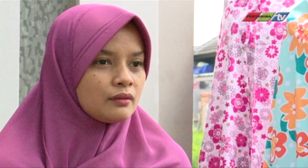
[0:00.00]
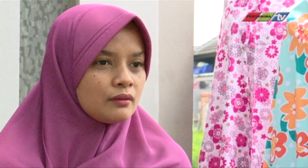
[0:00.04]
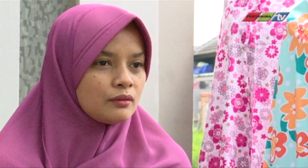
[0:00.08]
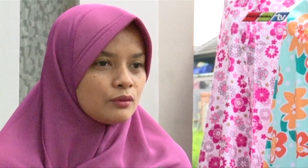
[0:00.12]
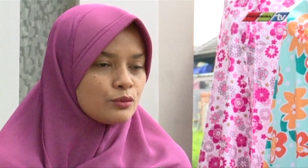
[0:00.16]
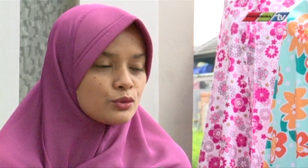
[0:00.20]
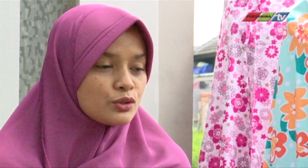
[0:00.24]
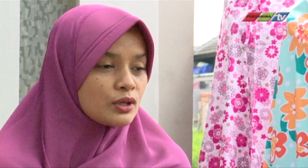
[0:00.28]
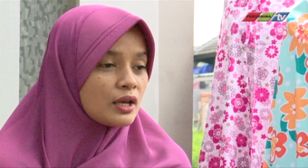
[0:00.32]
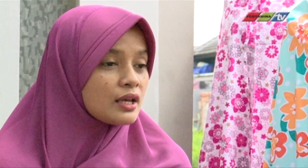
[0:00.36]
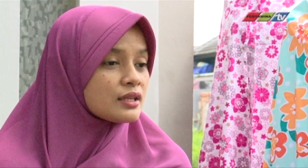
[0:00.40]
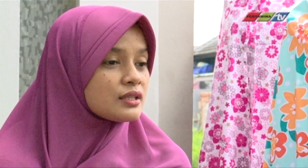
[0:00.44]

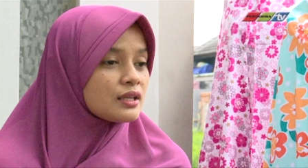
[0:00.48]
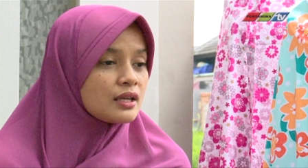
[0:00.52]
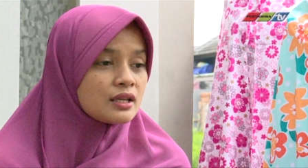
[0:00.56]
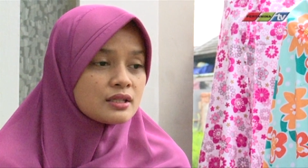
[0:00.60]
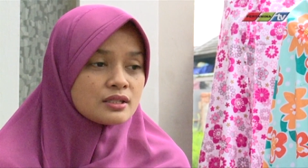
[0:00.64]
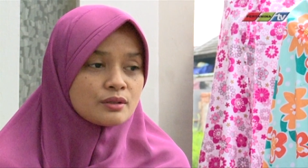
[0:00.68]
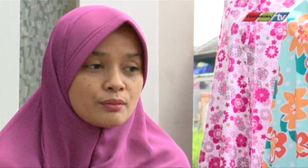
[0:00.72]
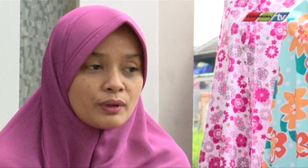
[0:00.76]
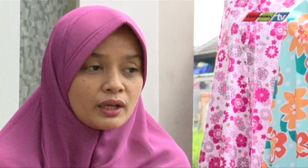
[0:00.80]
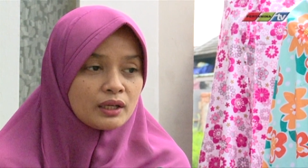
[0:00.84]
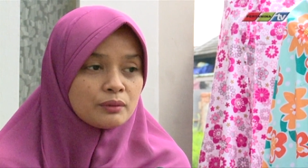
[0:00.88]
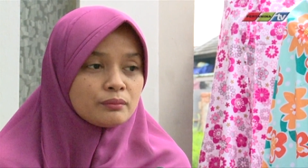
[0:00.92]
usaha
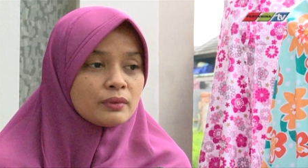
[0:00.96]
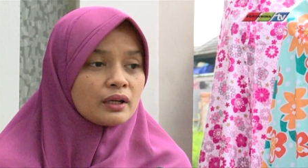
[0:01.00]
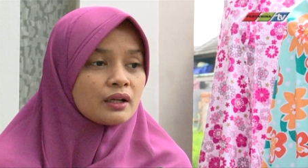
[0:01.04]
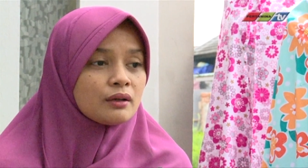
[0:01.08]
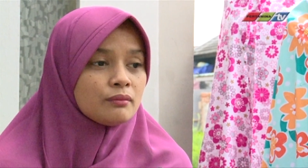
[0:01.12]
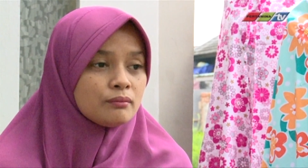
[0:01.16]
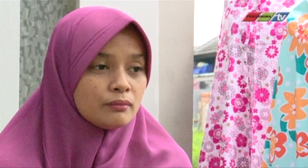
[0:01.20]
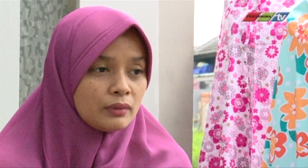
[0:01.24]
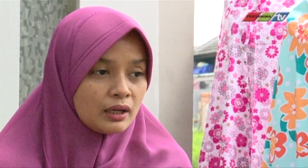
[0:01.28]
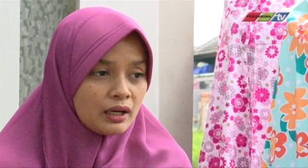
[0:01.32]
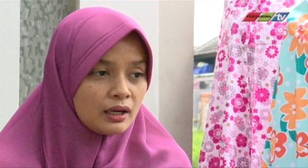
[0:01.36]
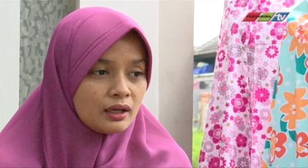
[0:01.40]
saya semakin
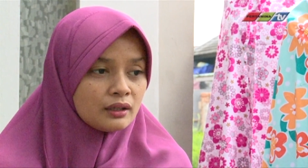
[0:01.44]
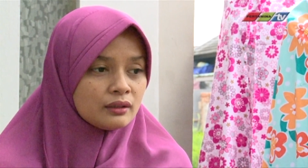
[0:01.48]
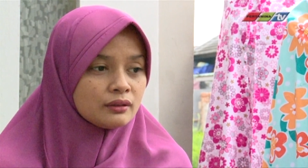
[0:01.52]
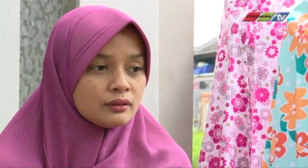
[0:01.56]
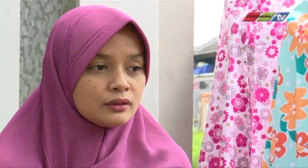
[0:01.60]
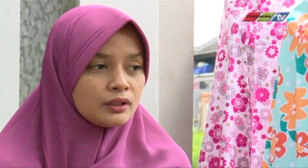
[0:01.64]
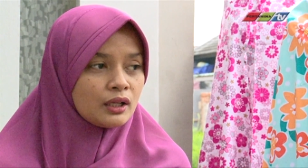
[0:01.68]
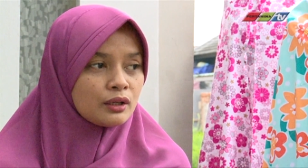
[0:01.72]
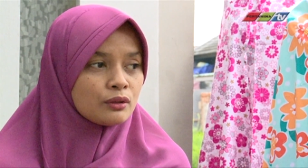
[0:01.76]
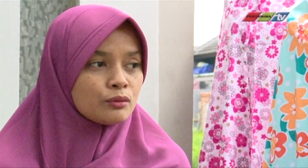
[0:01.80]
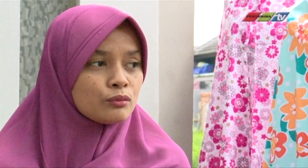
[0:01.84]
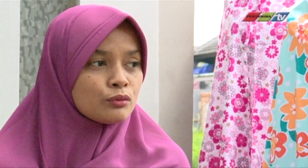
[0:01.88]

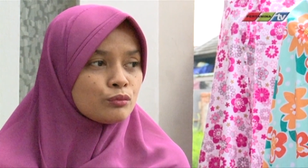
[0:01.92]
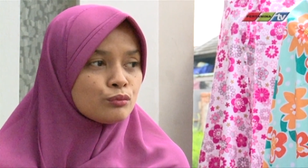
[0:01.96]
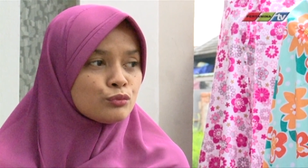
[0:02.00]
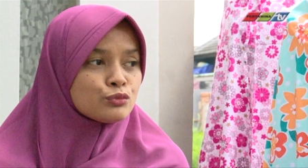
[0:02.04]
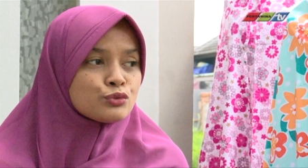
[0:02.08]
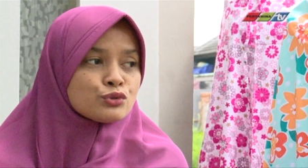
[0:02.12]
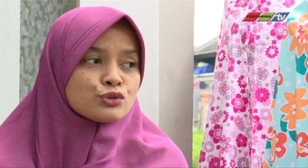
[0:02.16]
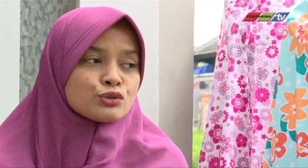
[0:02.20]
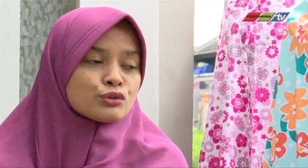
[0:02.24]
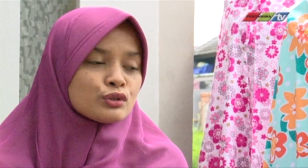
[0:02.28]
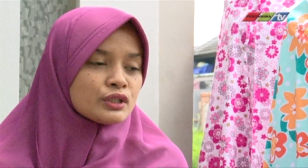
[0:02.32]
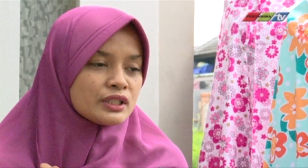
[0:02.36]
berkembang dan
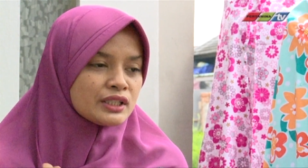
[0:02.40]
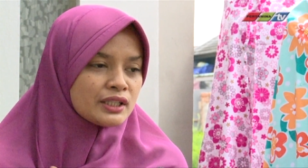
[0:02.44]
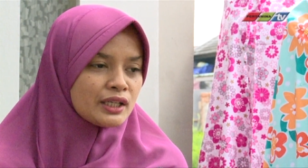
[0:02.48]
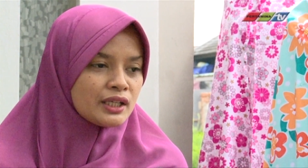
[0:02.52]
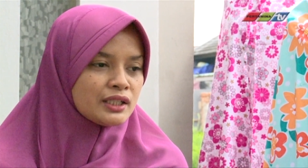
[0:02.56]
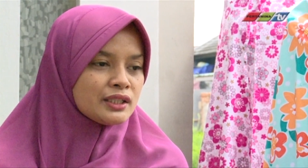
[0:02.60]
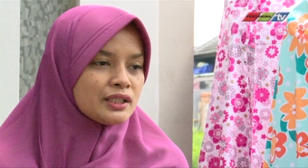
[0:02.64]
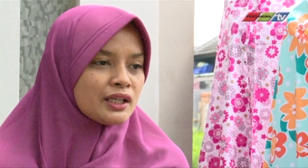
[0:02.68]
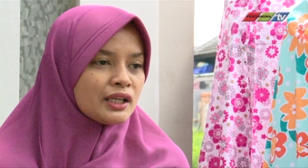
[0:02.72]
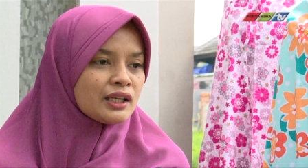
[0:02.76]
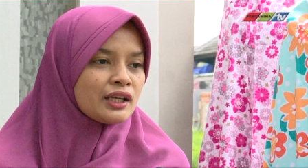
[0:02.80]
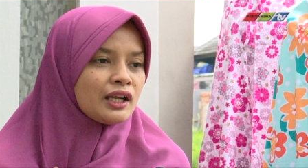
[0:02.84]
muncul
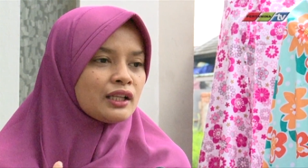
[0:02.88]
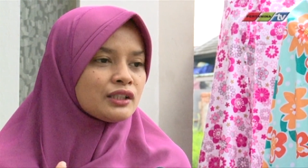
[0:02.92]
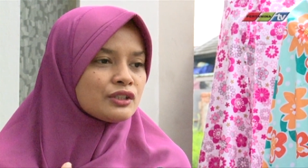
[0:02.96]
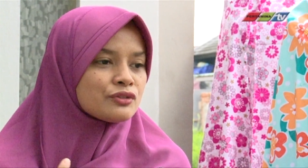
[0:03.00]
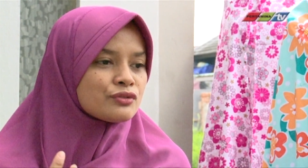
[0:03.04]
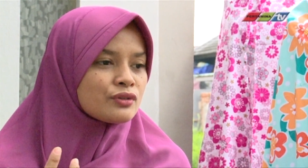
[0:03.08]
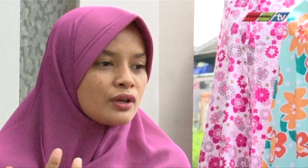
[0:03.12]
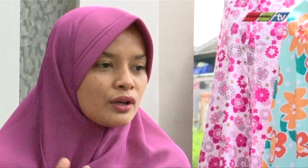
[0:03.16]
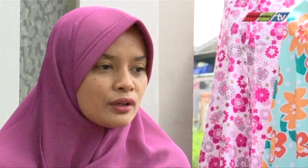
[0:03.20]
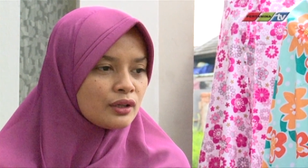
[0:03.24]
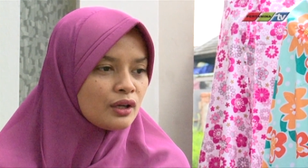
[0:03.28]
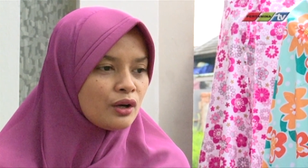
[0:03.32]
ide-ide
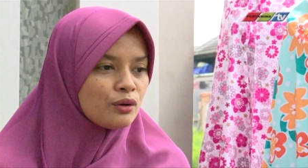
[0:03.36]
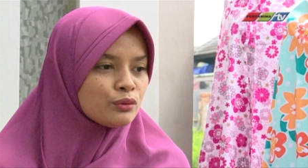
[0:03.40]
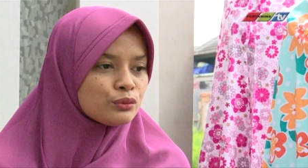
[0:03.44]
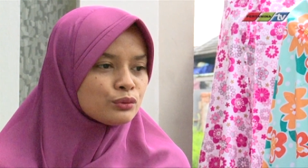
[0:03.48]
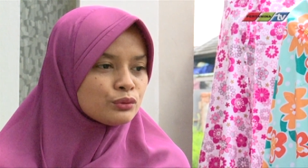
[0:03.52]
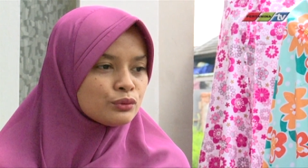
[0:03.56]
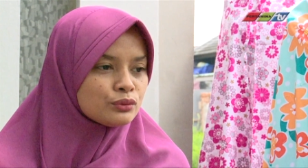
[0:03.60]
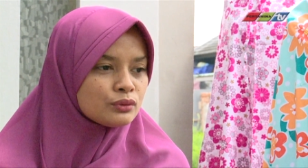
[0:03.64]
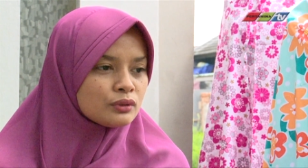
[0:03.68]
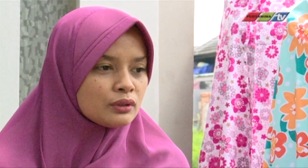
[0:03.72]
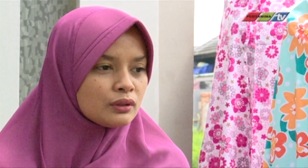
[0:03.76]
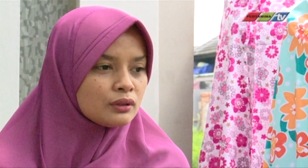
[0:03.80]
kreatif saya
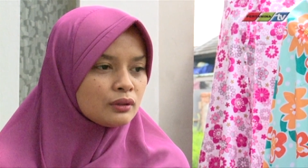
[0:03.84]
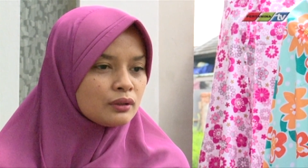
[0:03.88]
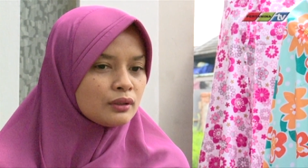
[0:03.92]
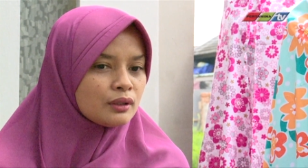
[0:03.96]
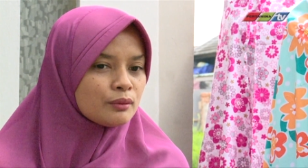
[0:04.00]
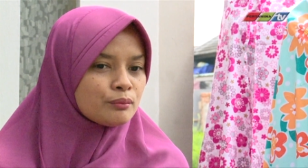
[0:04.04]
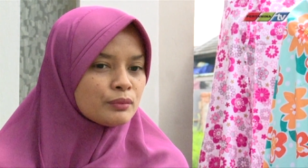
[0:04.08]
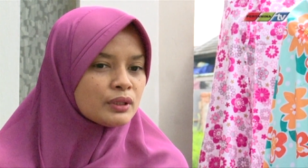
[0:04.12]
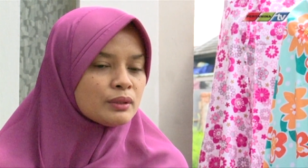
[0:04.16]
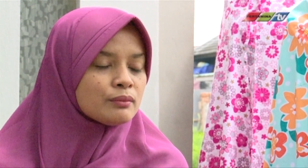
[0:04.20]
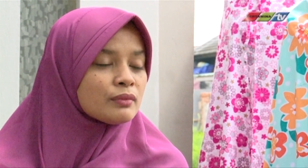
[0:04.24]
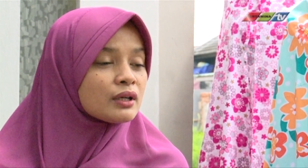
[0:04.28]
untuk
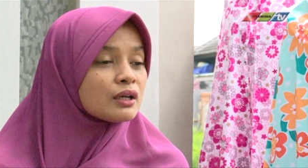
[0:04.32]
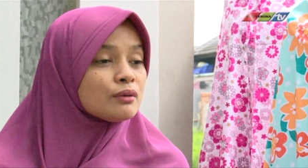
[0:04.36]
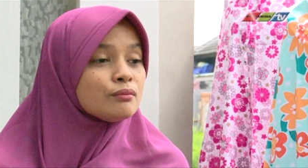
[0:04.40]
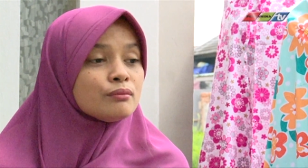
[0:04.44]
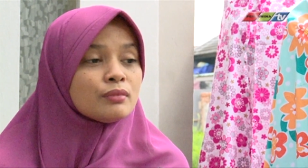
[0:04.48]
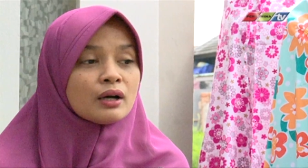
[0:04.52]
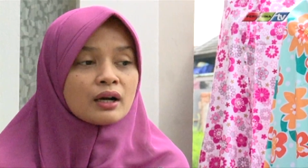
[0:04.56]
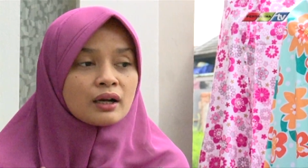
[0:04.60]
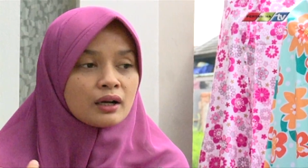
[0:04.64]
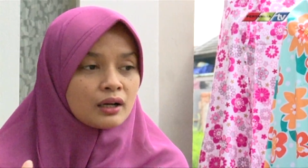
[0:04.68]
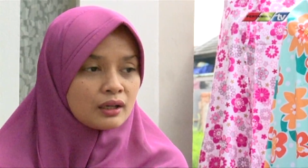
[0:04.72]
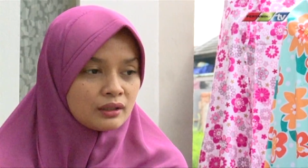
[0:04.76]
lebih
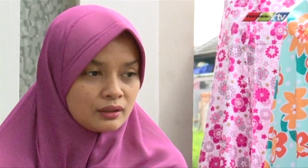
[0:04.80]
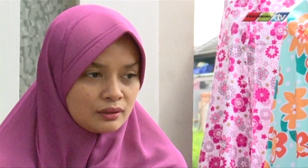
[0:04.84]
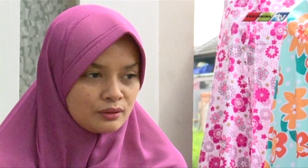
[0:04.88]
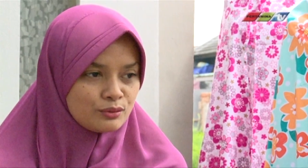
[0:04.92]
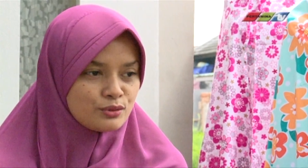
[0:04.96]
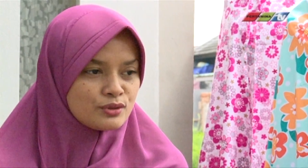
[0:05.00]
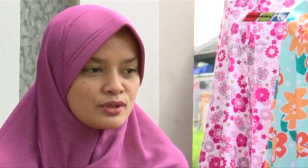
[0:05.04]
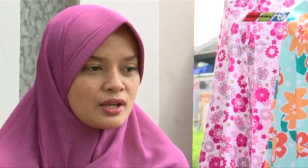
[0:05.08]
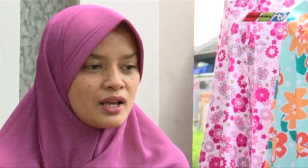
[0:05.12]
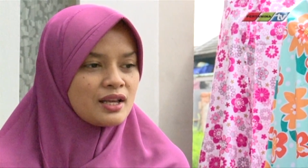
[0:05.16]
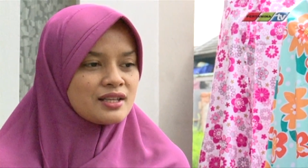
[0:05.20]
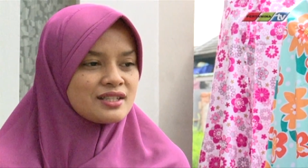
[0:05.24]
mengembangkan
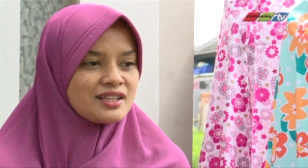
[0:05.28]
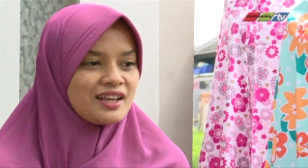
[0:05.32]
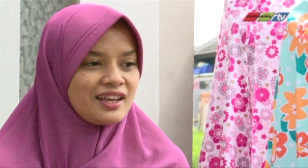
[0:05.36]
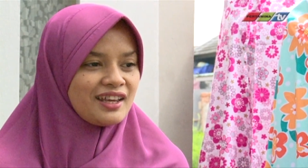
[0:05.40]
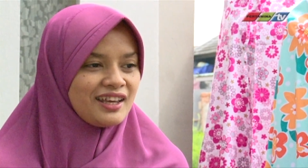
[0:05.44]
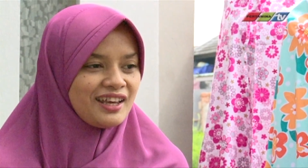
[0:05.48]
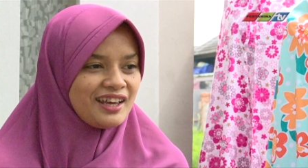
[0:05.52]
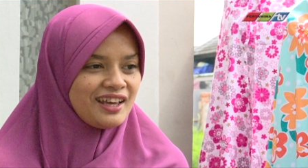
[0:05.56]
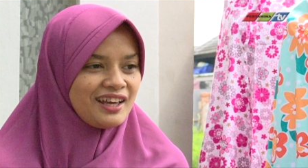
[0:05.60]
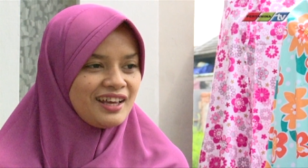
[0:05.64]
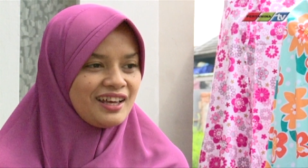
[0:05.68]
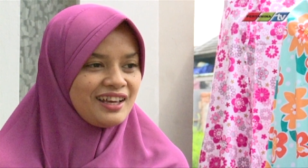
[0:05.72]
usaha
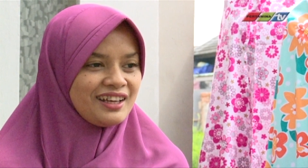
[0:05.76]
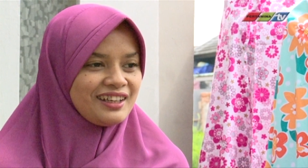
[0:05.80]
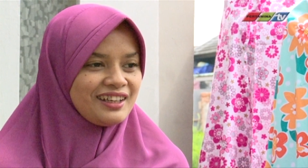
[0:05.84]
saya.